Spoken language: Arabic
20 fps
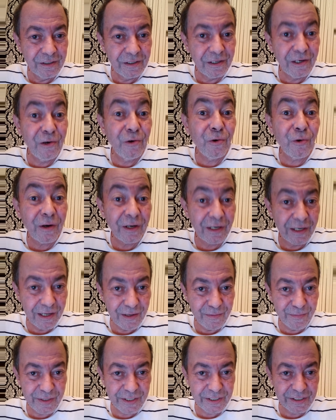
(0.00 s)
اللغه
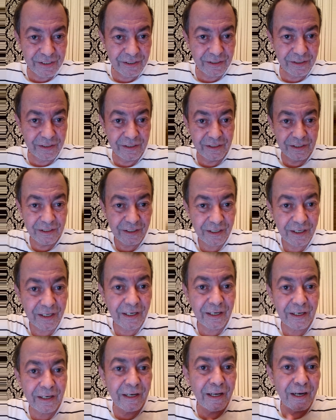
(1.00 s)
الامازيغيه
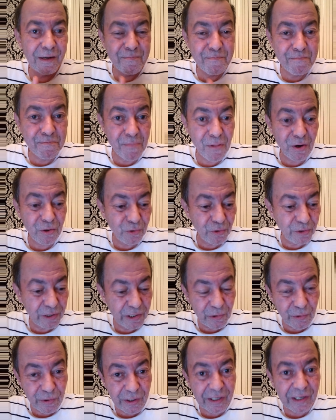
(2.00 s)
يقرها لمك
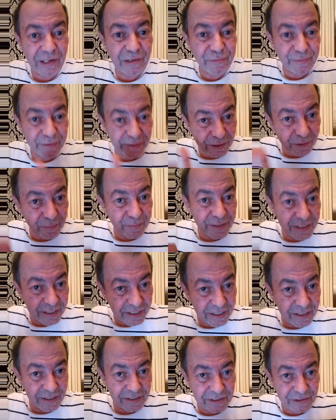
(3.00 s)
ويوريك الفرق بين
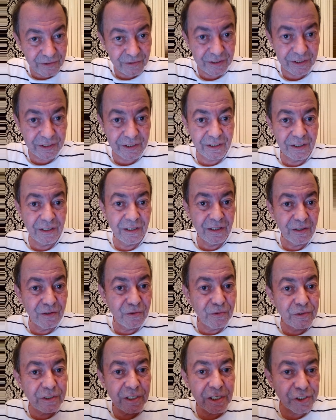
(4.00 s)
هادي وهادي
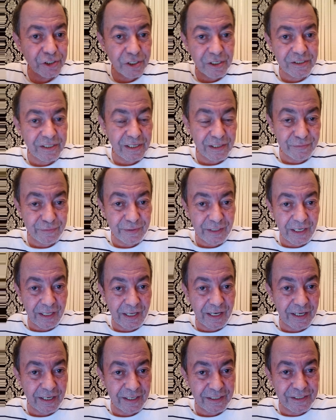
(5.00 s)
اش كتعرفي
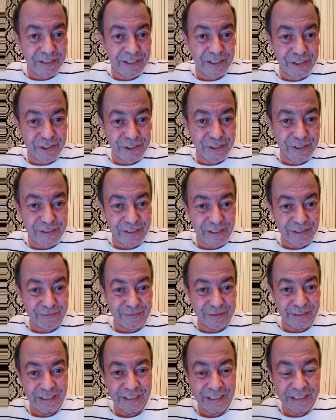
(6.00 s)
الخر انتيش كتعرفي